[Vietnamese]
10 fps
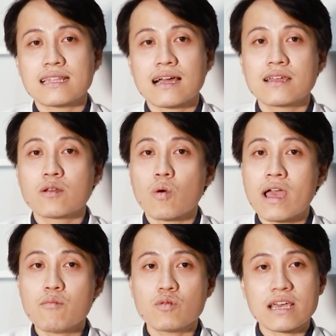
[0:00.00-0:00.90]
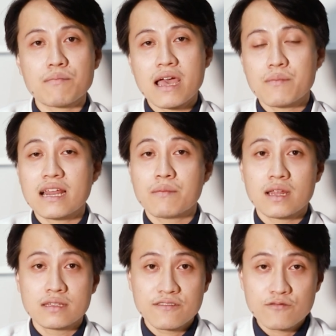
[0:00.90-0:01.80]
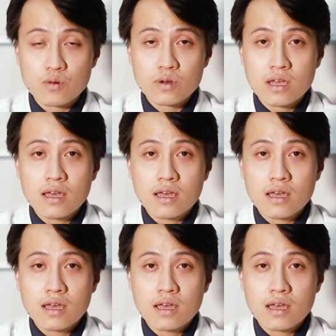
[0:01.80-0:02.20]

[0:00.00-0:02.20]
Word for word: tăng lên quá 135 lần trên phút